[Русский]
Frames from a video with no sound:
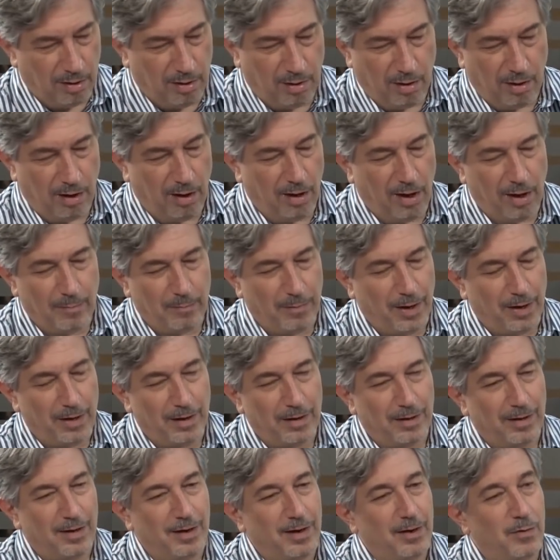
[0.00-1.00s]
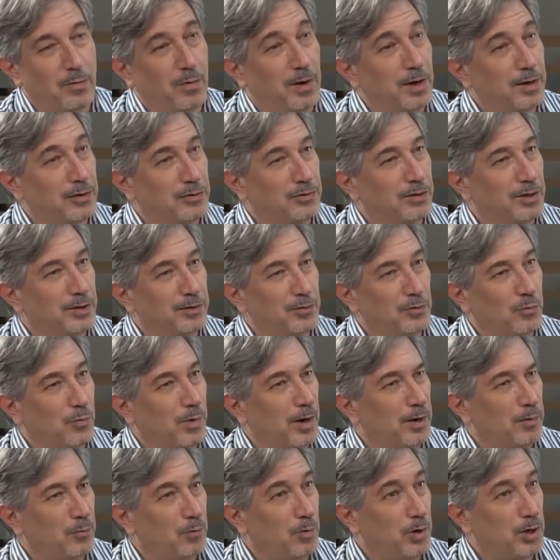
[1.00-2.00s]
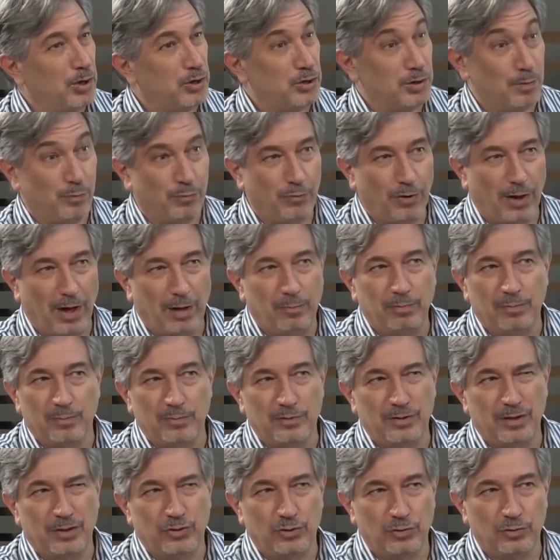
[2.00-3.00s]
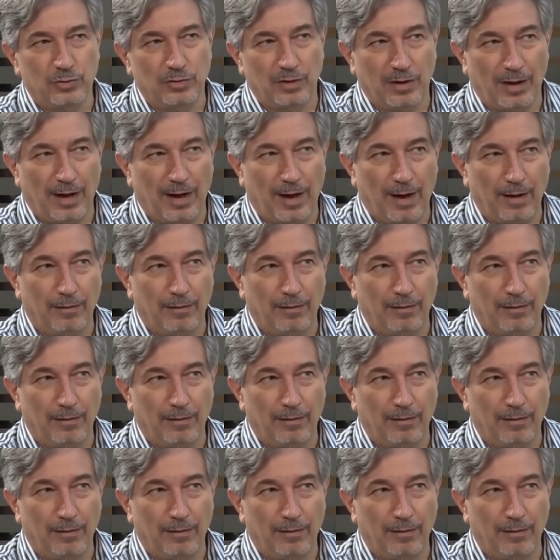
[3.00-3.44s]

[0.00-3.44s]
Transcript: как действовала Россия по сравнению, например, с Эрдоганом,